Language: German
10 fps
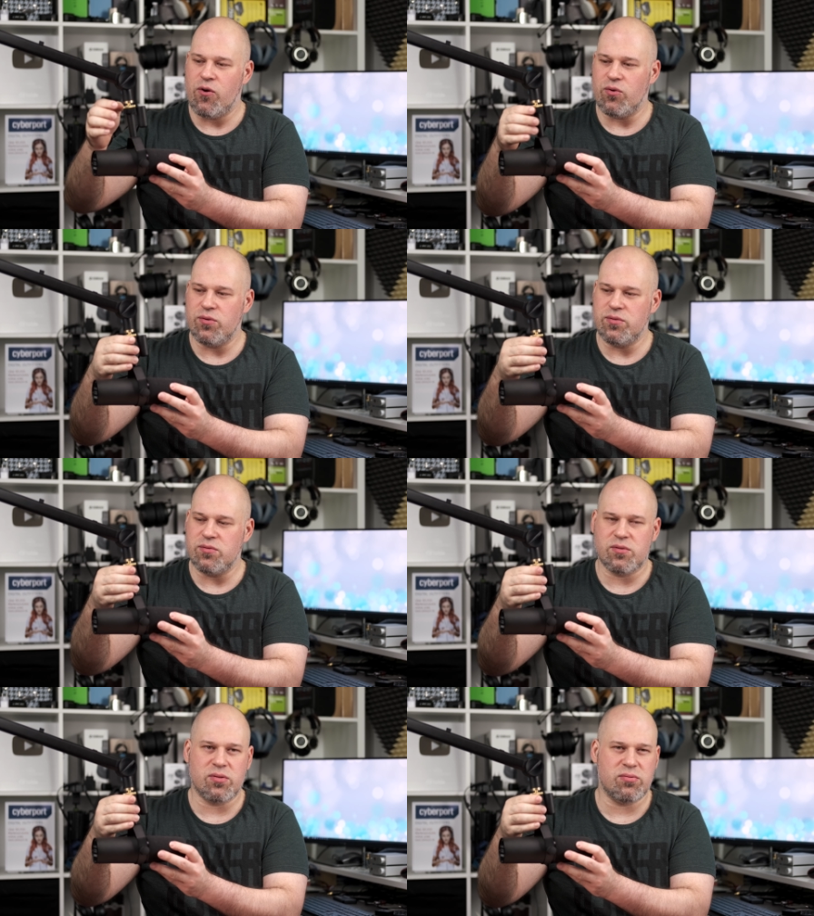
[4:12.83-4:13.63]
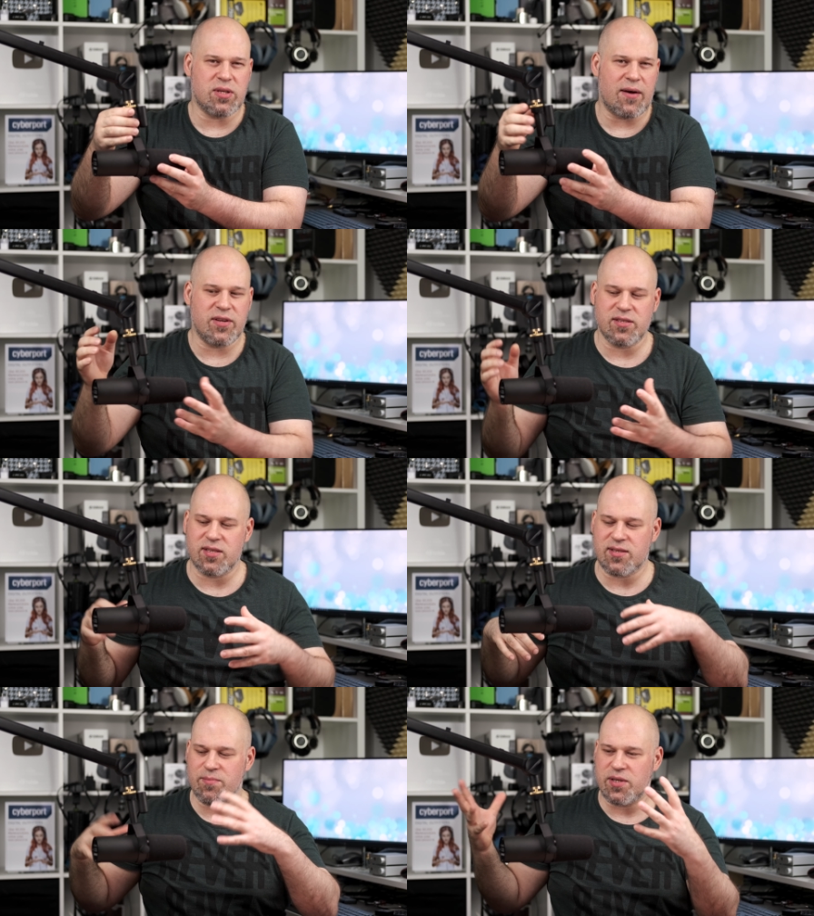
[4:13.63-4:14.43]
Und da wir das
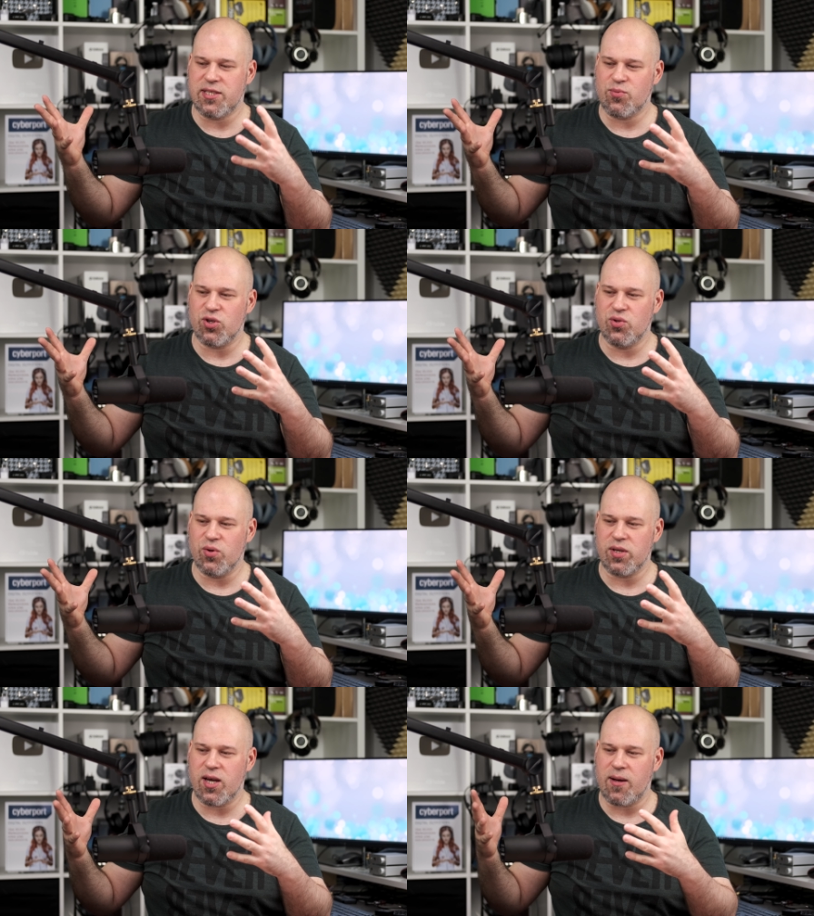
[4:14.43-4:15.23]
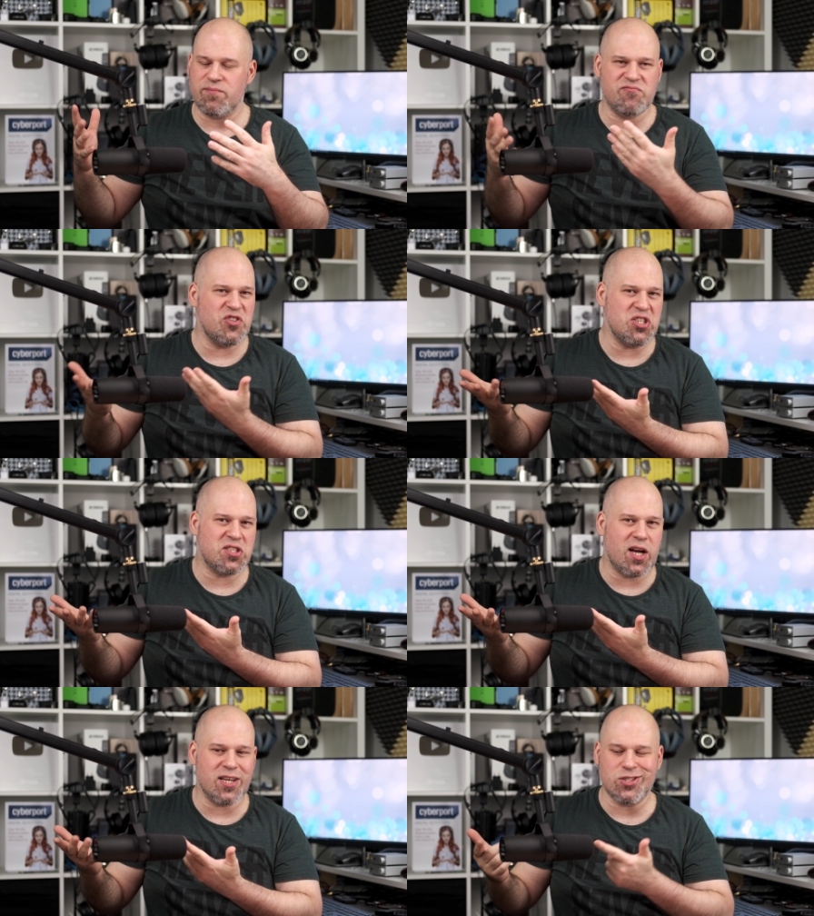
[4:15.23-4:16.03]
jetzt im Prinzip schon durch haben, würde ich
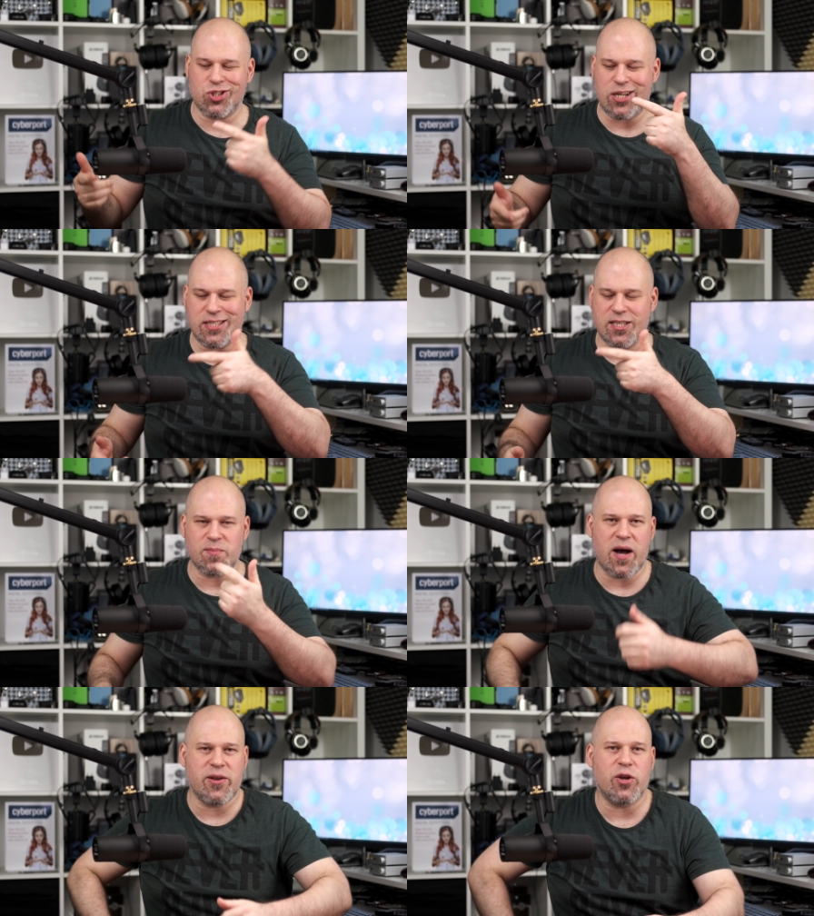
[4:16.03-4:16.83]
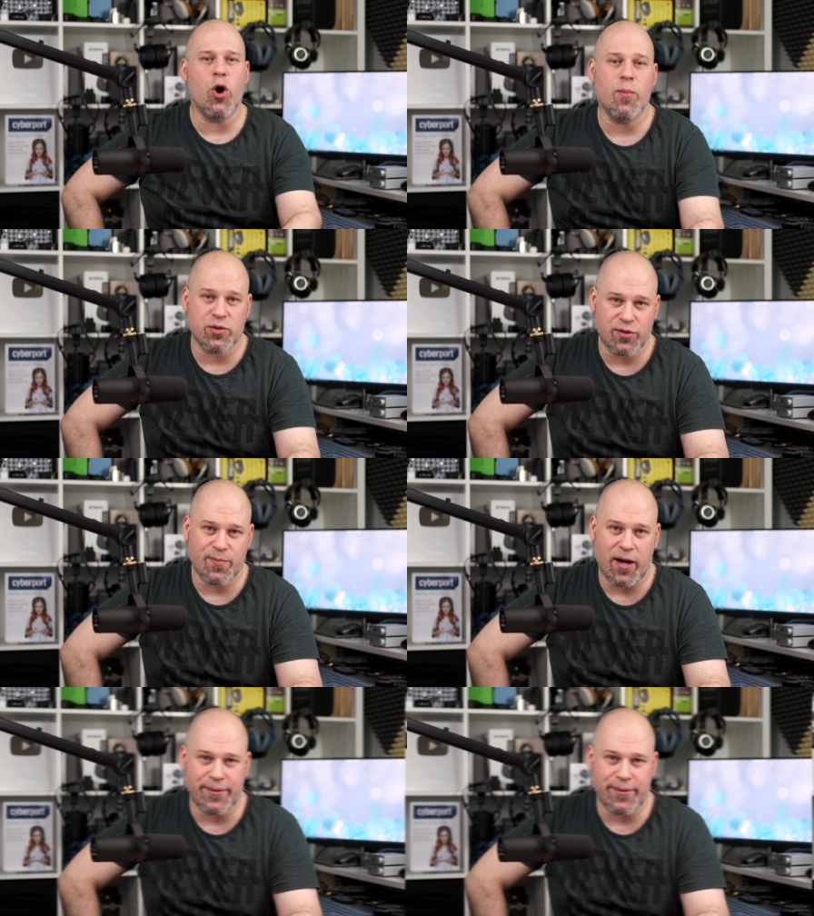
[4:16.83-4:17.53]
sagen, schalte ich das mal ein und hören wir es uns mal